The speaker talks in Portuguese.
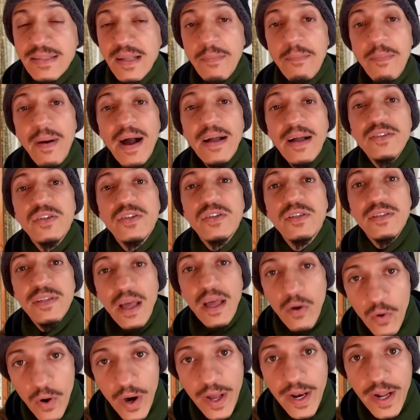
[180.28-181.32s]
parte
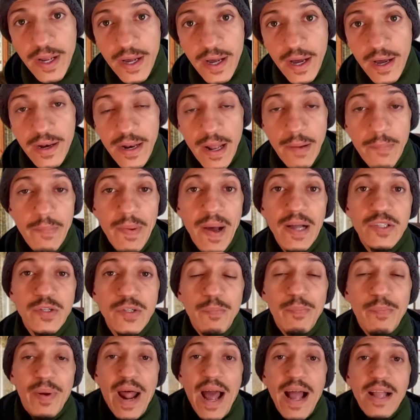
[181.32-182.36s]
teórica, na parte
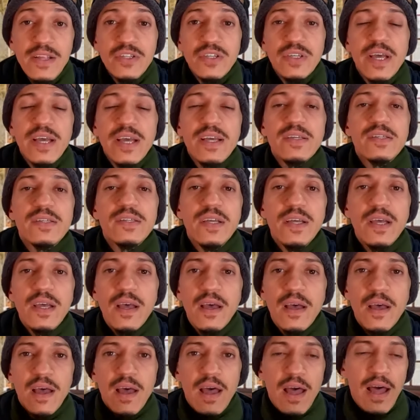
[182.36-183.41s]
prática em
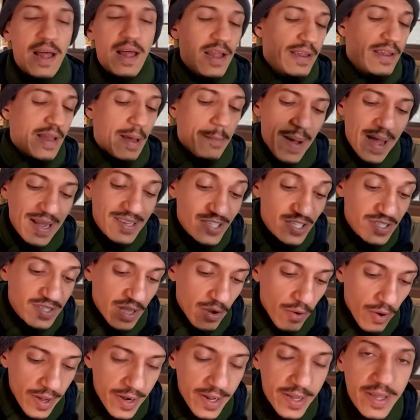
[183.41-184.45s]
si, ah, na parte
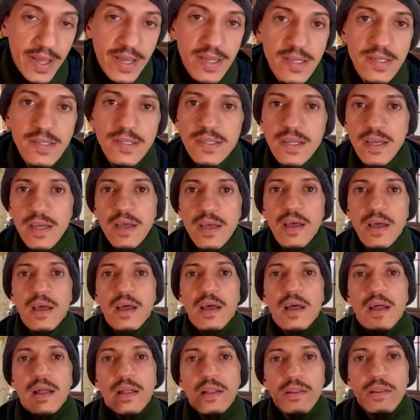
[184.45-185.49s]
teórica em si
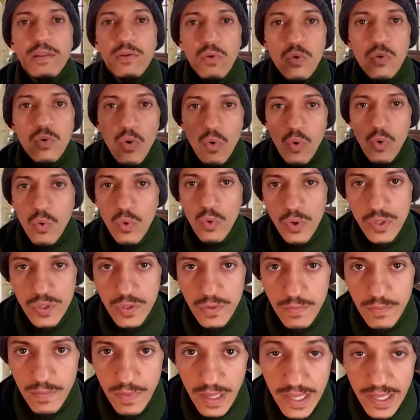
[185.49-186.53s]
do
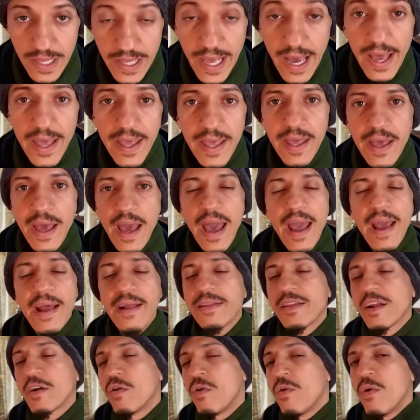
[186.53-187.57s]
concurso. E aí
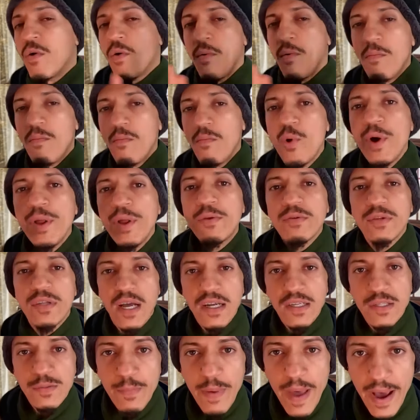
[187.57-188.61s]
entram muitos
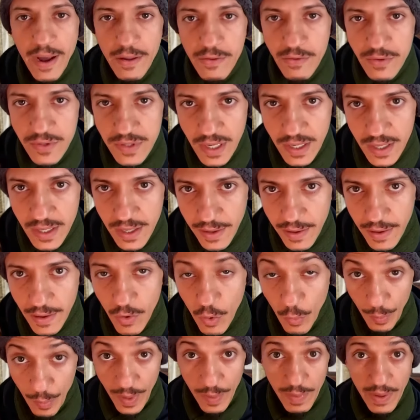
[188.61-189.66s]
aspectos aqui.
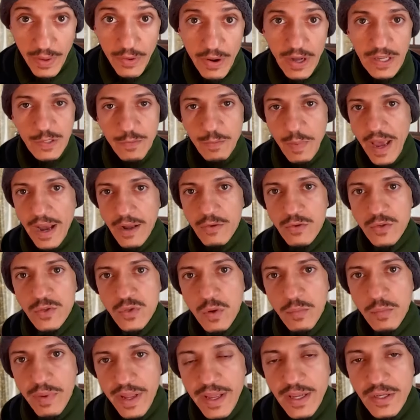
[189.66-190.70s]
O primeiro aspecto
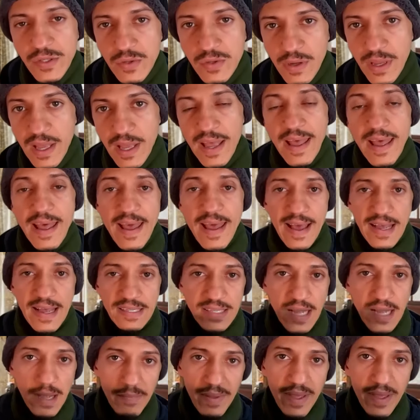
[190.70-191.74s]
sobre isso é
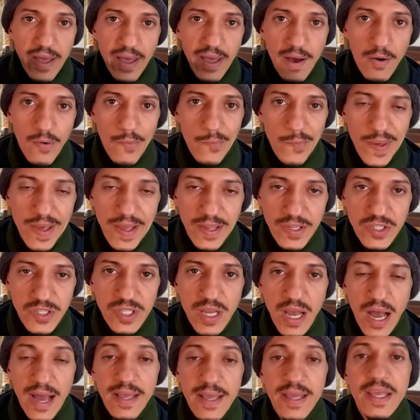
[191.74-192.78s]
saber
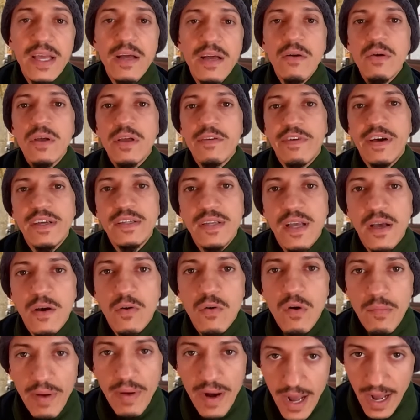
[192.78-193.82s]
realmente aquilo que vai ser
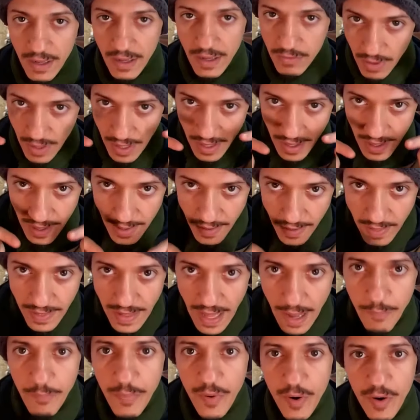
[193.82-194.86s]
cobrado
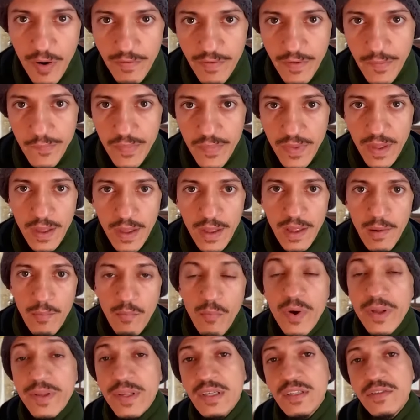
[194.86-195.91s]
na prova.
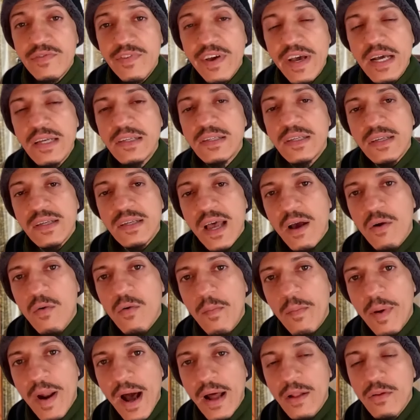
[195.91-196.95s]
Muitas vezes é
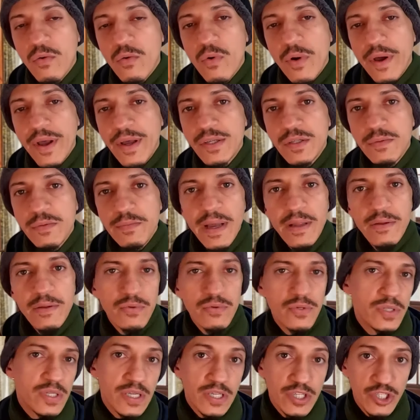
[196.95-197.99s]
cobrado
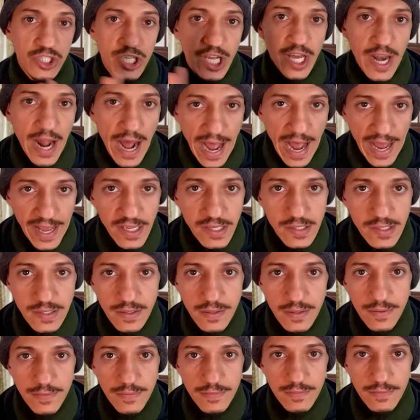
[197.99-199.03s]
conhecimentos gerais
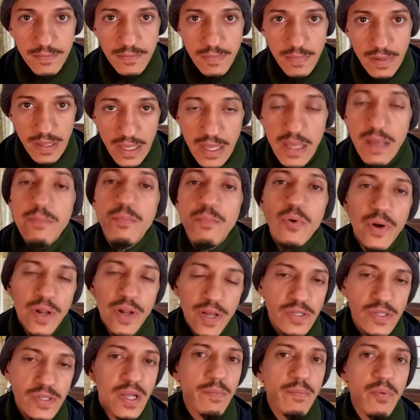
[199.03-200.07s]
e por
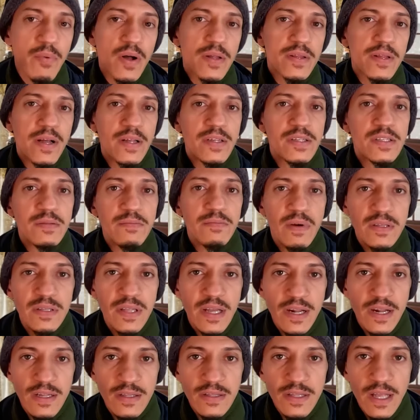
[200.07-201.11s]
isso é importante se
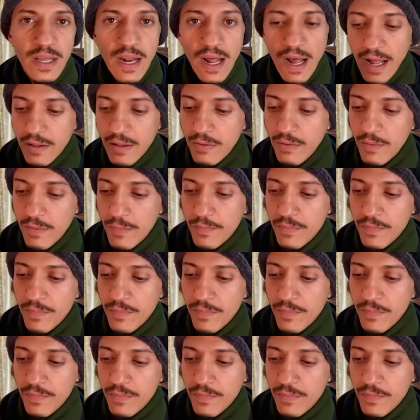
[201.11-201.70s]
manter antenado.